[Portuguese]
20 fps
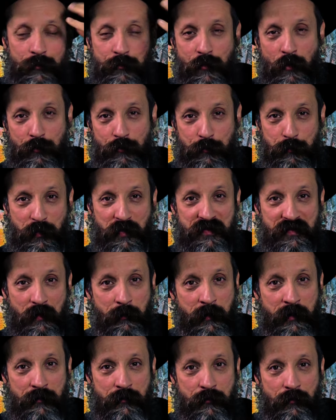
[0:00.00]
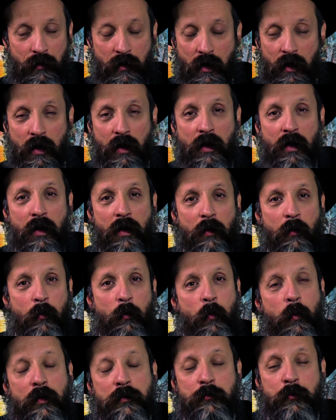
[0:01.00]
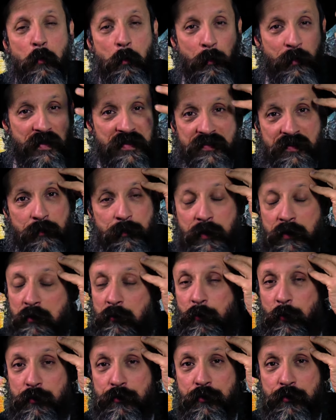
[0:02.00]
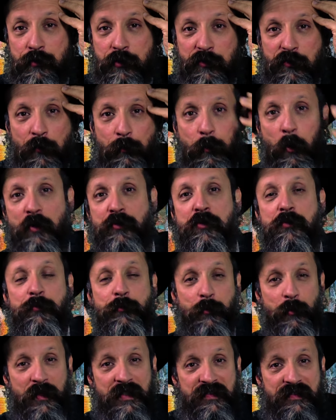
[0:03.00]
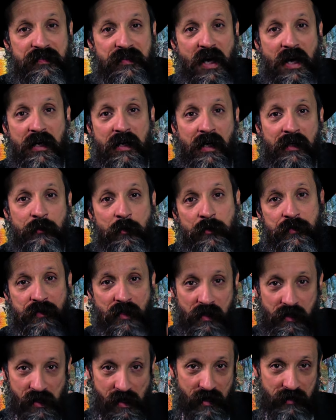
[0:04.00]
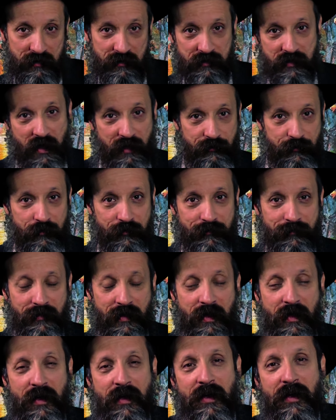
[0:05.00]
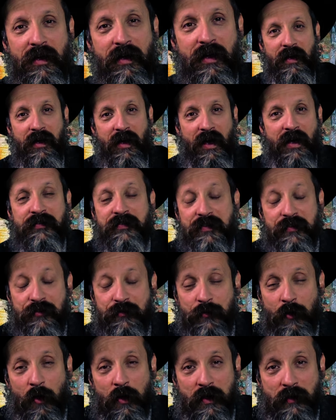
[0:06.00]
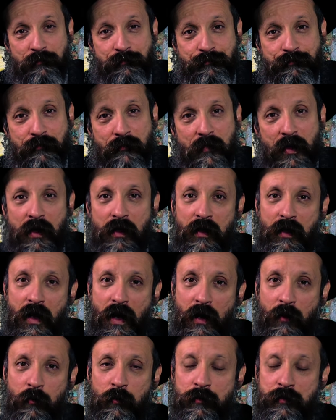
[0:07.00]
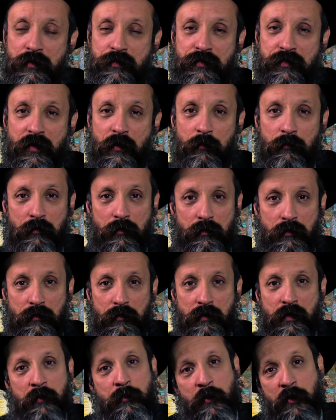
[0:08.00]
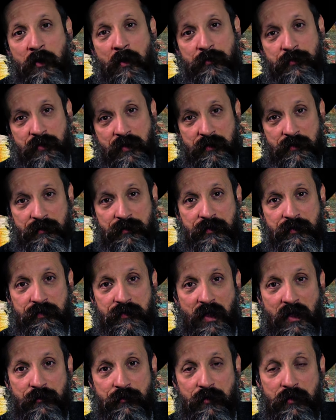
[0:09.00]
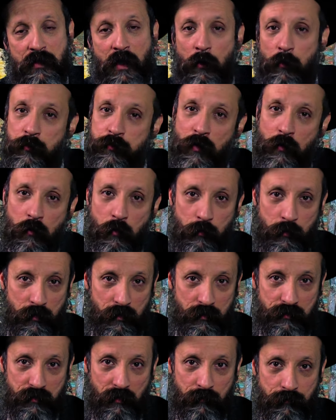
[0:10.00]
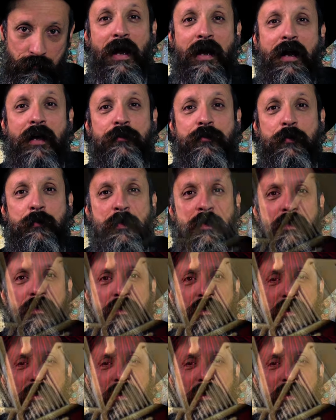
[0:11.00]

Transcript: os nossos pensamentos. Quanto um pensamento positivo pode influenciar a nossa realidade. Essa história aconteceu em 1927 na Rússia comunista. A KGB,